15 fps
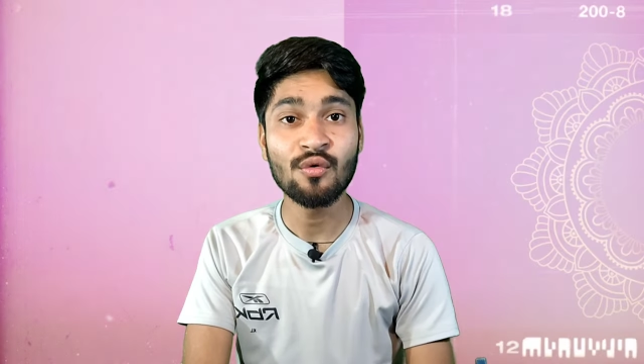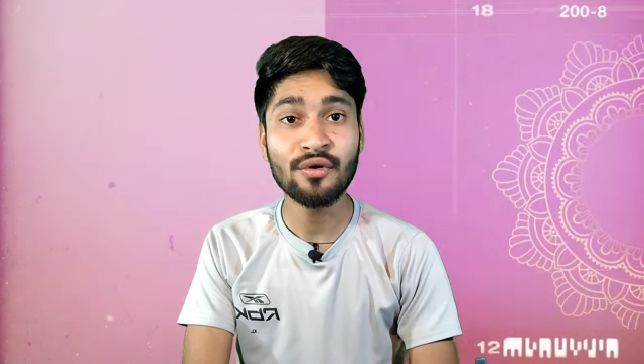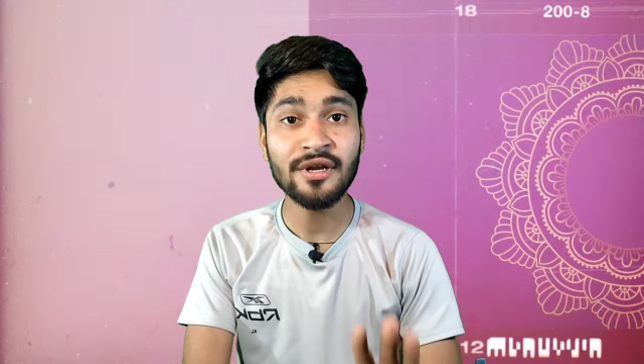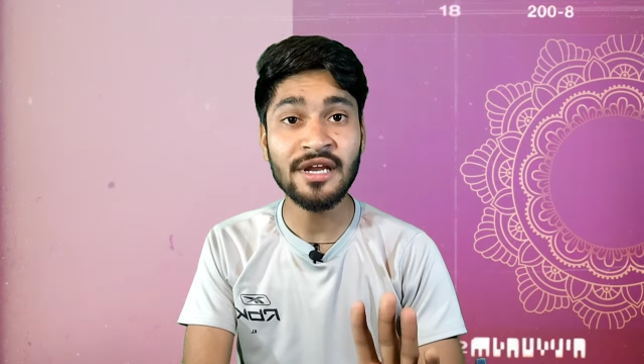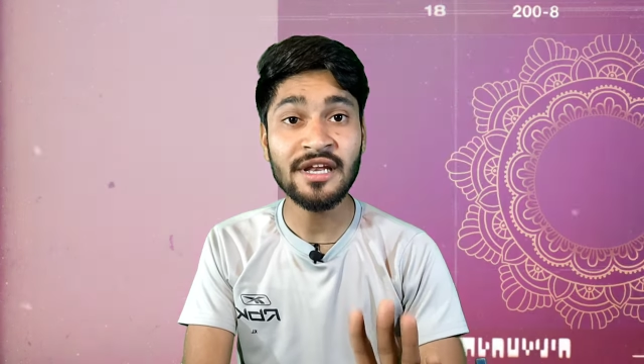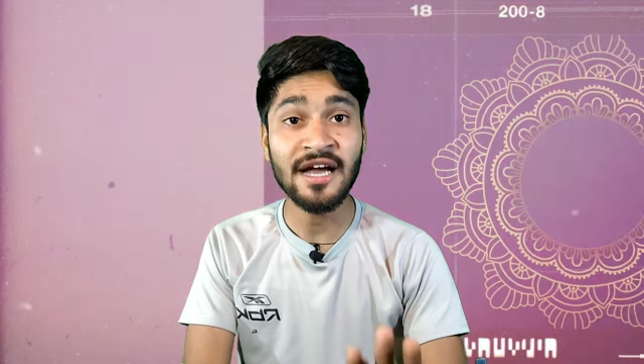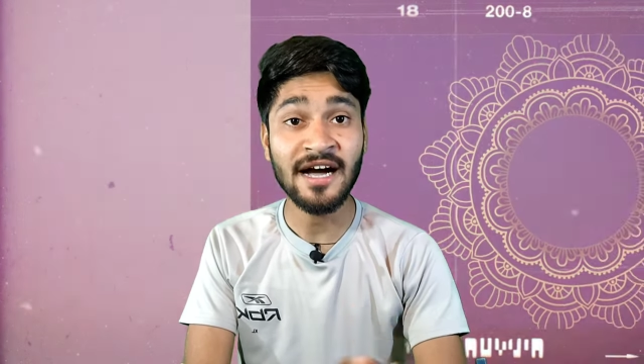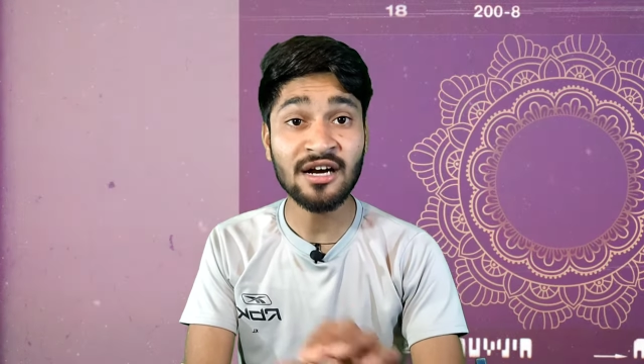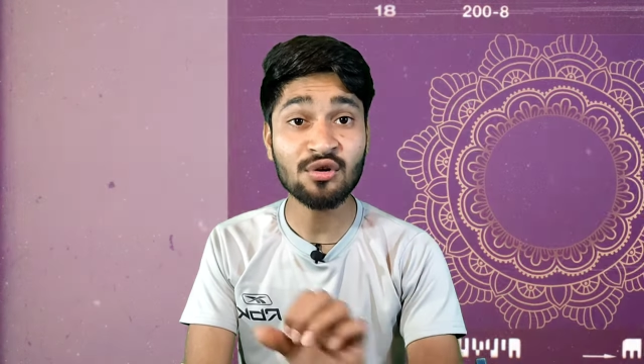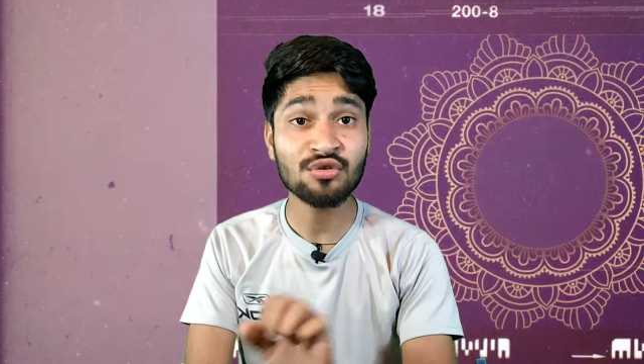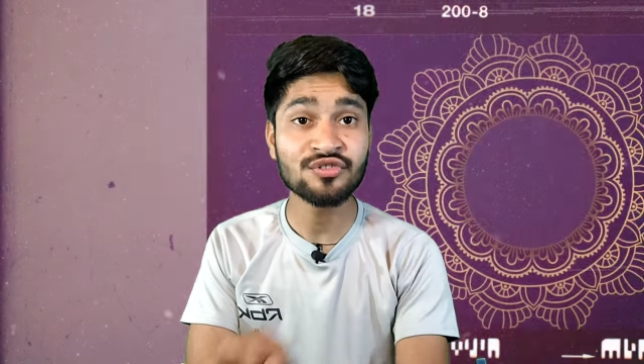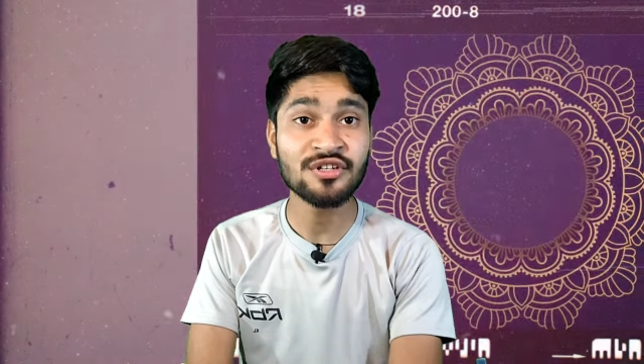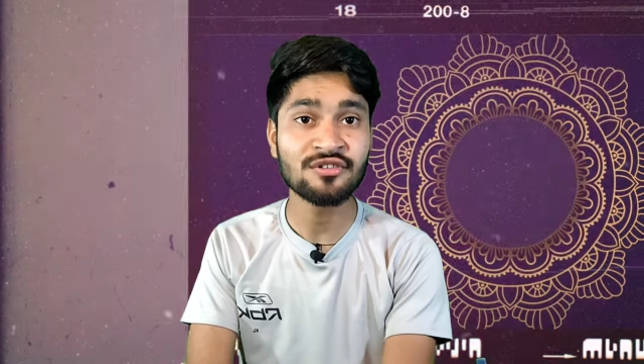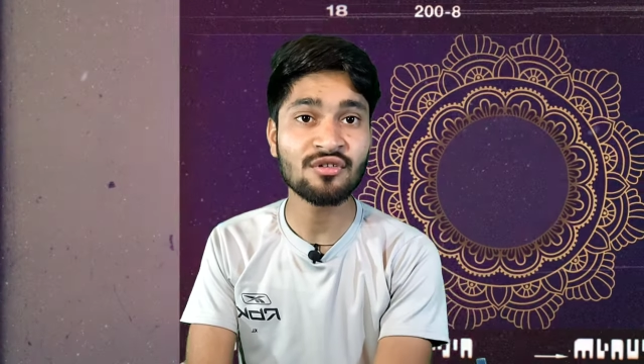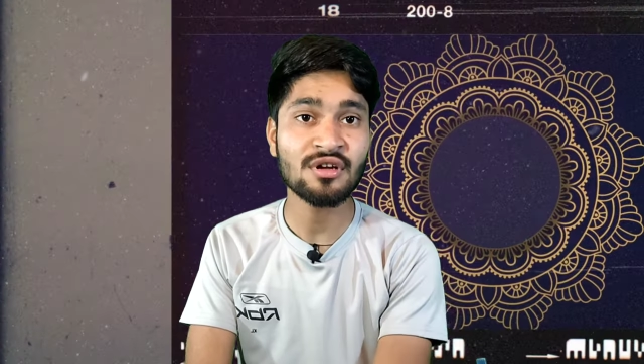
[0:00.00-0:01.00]
उनकी लाख
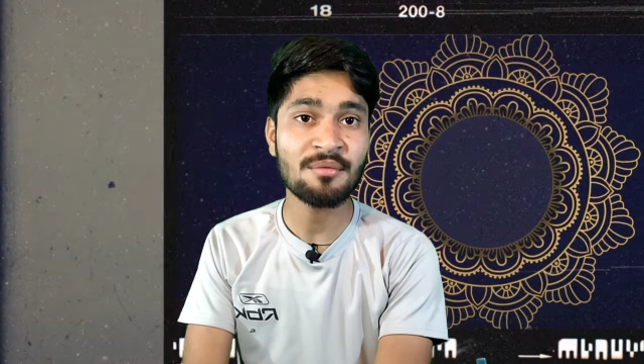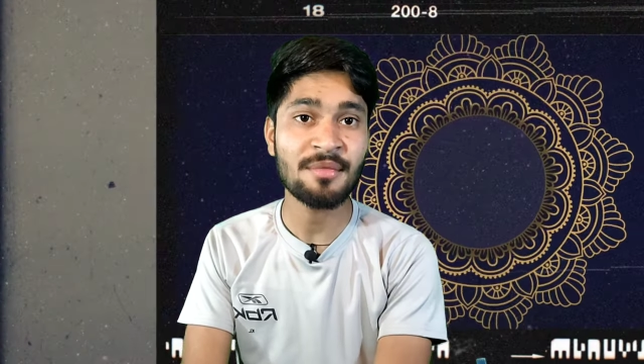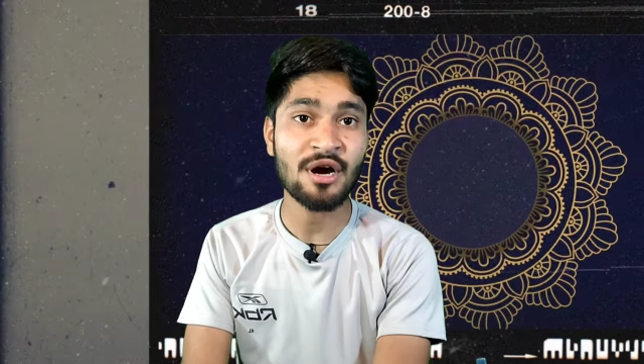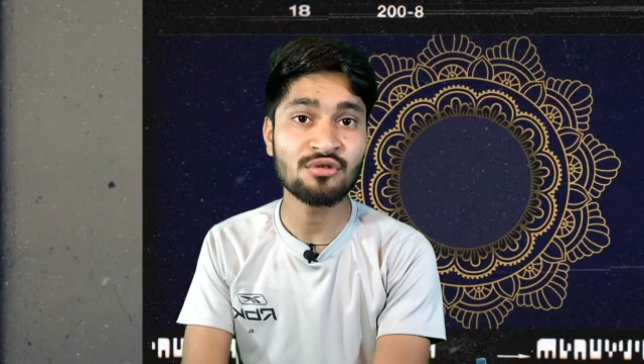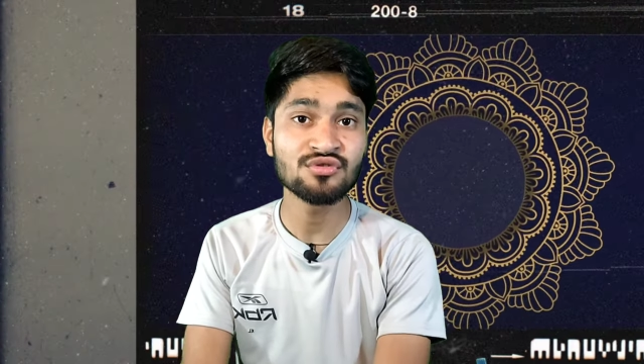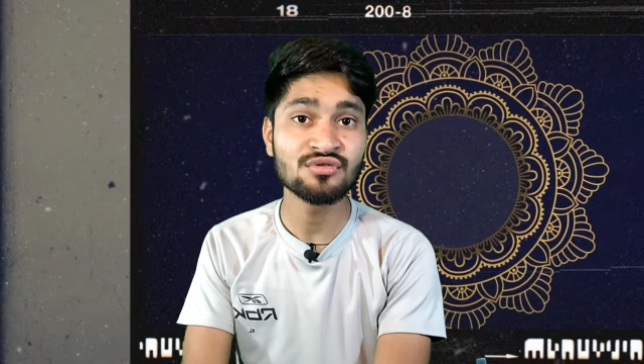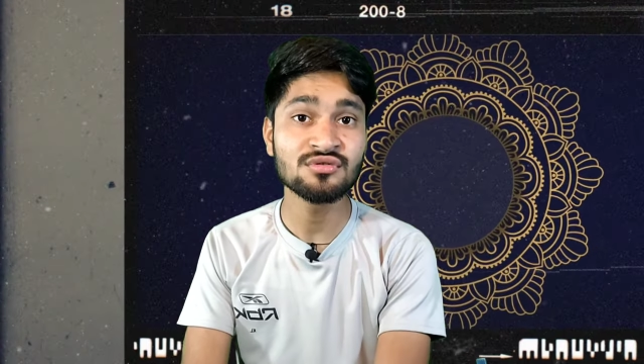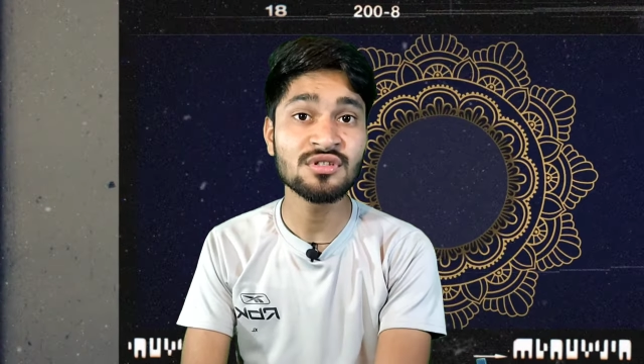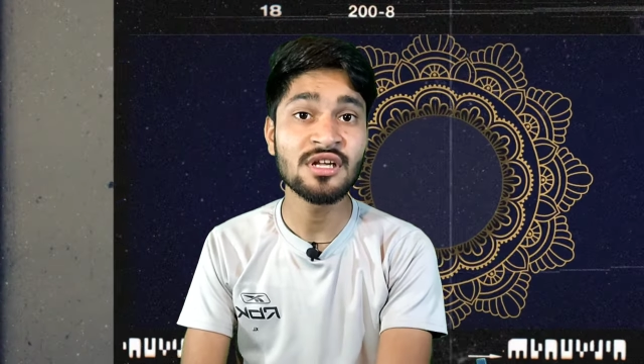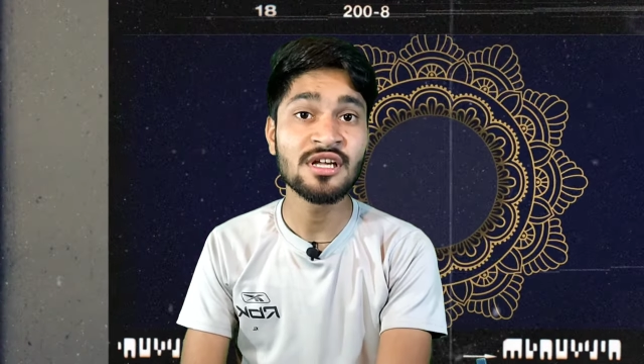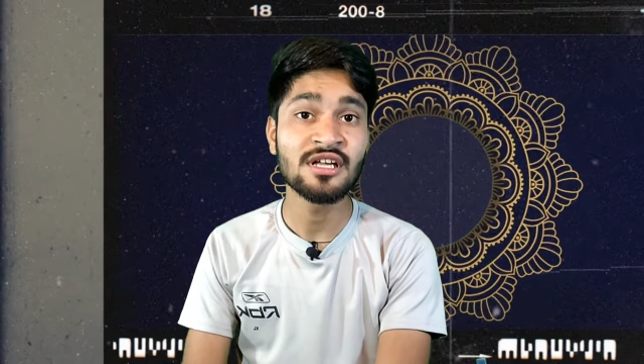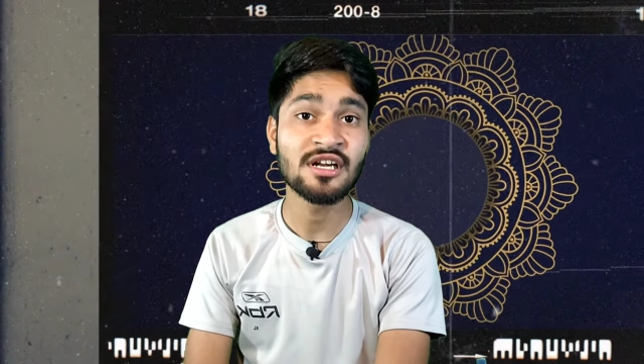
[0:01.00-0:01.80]
कोशिशों के बावजूद